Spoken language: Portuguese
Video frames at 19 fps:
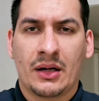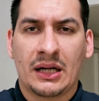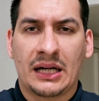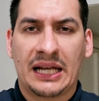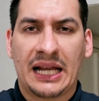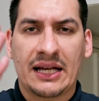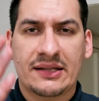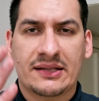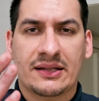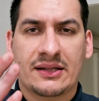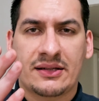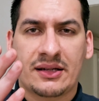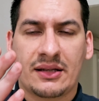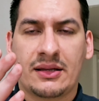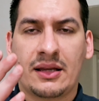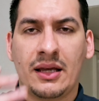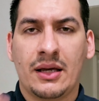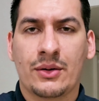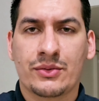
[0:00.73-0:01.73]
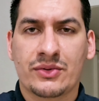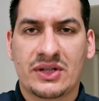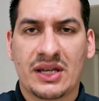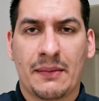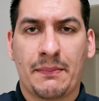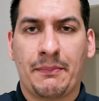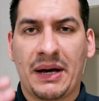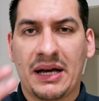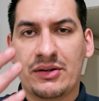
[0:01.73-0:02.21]
Graças a Deus,
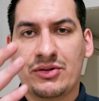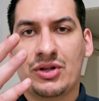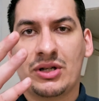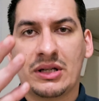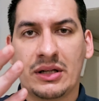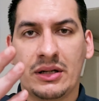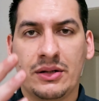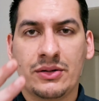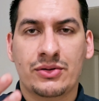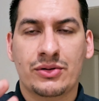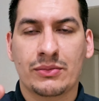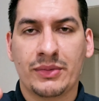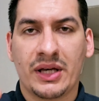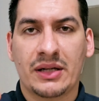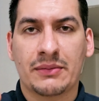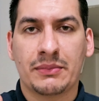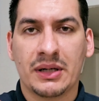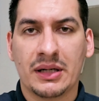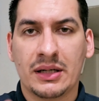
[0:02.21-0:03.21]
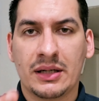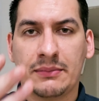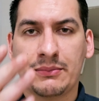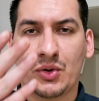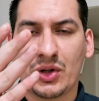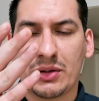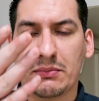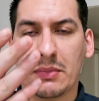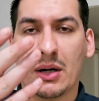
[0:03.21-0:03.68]
a paz de Cristo, minha irmã,
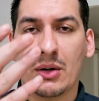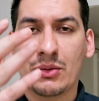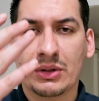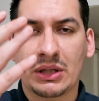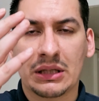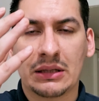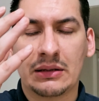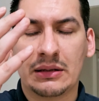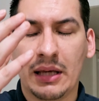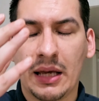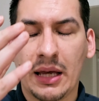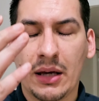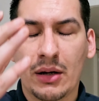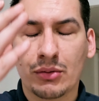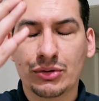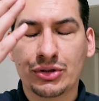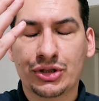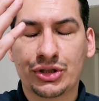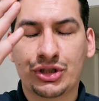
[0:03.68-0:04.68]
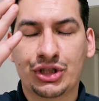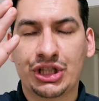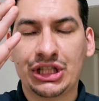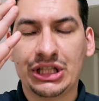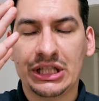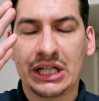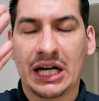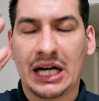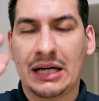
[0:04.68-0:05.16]
meu irmão, que Deus
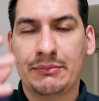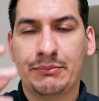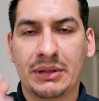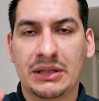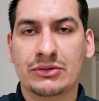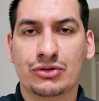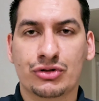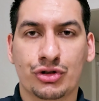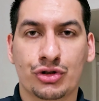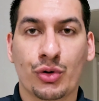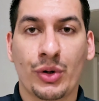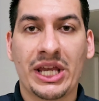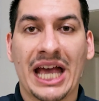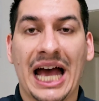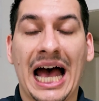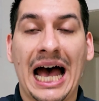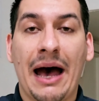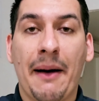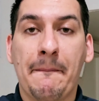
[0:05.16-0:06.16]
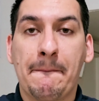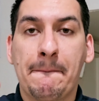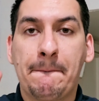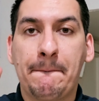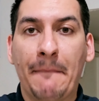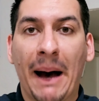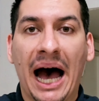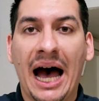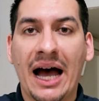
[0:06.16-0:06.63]
te abençoe. A
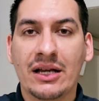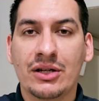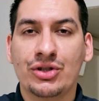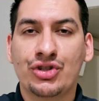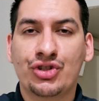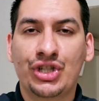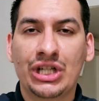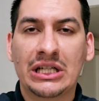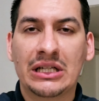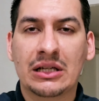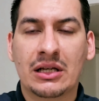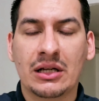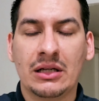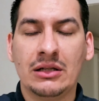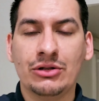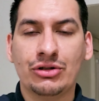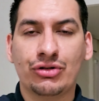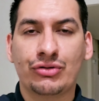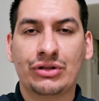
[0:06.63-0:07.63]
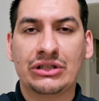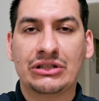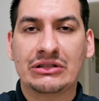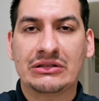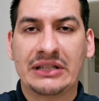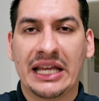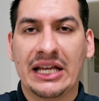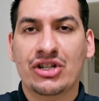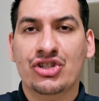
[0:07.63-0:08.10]
paz de Cristo
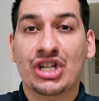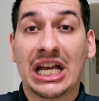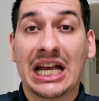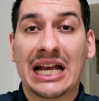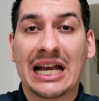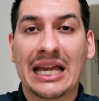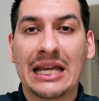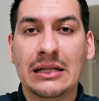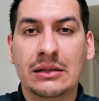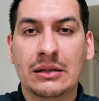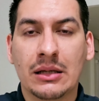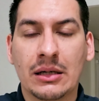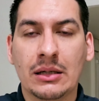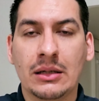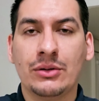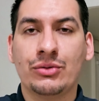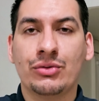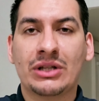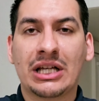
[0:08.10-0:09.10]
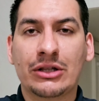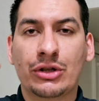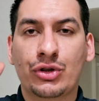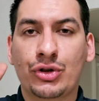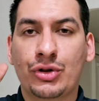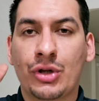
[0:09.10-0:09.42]
esteja reinando na,